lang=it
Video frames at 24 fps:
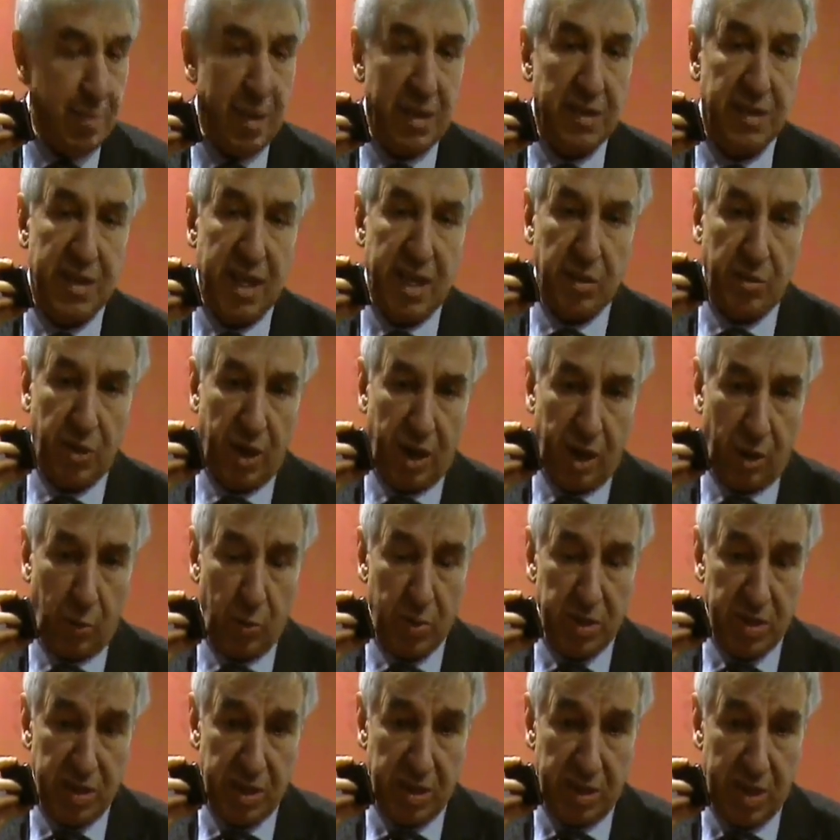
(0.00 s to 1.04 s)
mantengono i
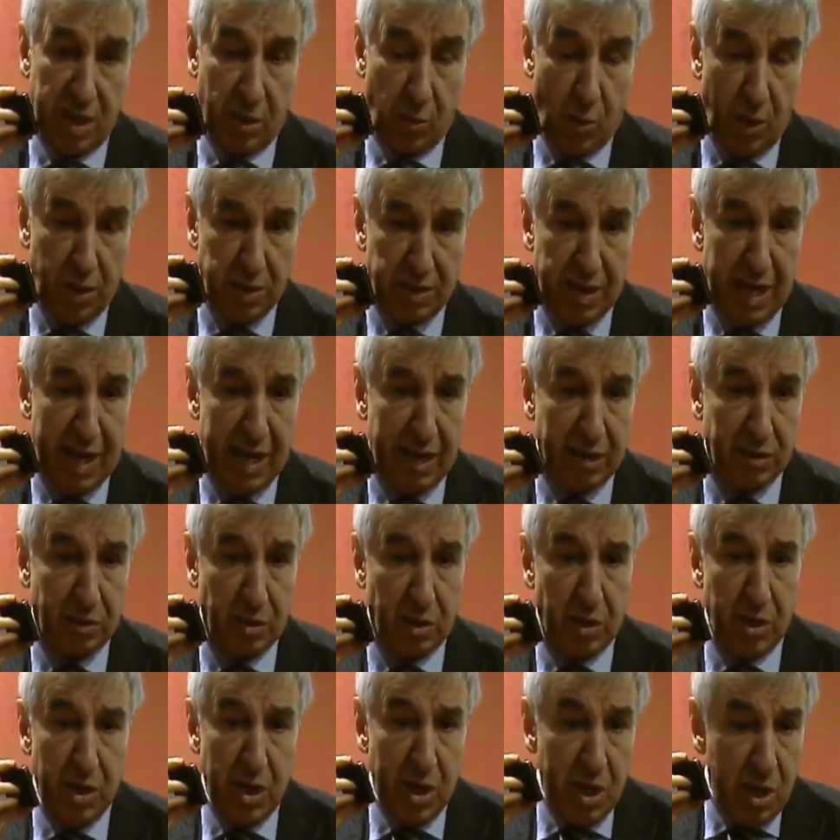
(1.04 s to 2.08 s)
requisiti e
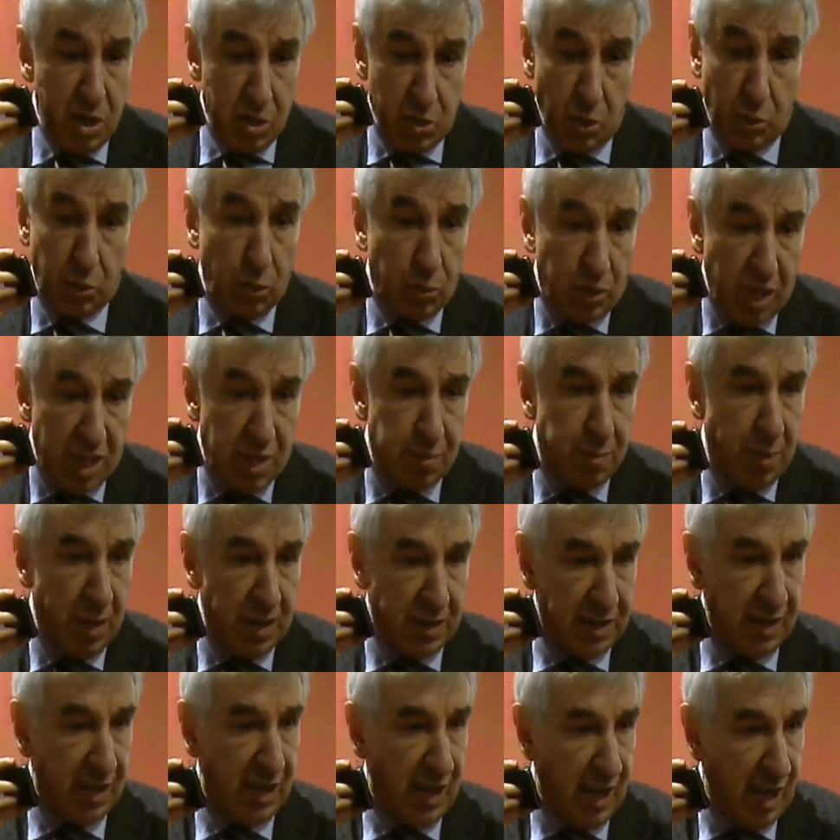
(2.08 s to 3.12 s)
quant'altro. Sono tutti
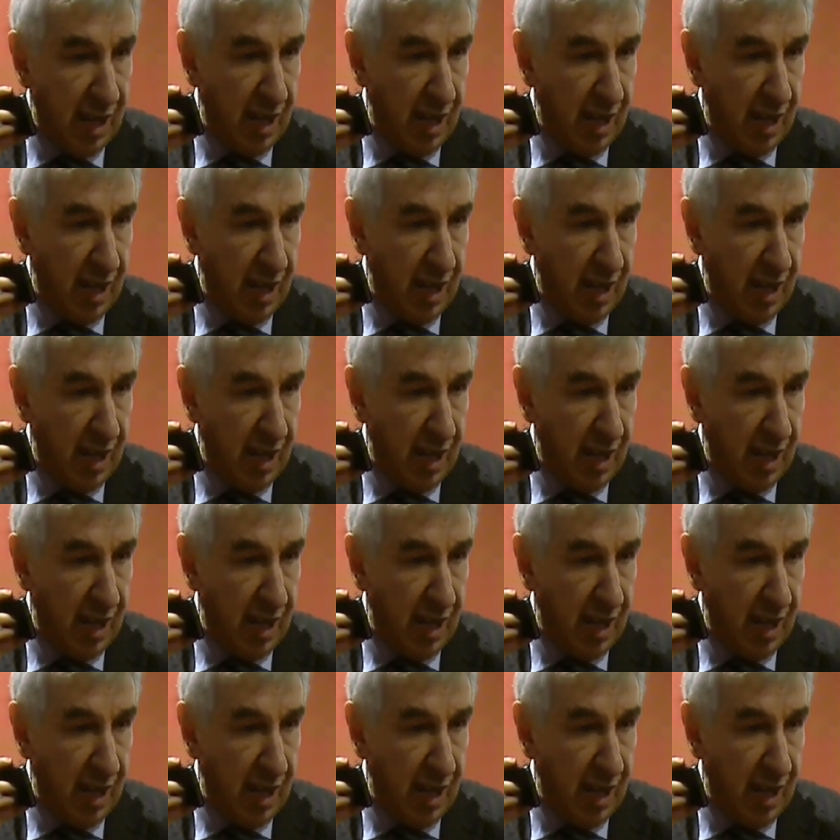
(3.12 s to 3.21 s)
aspetti che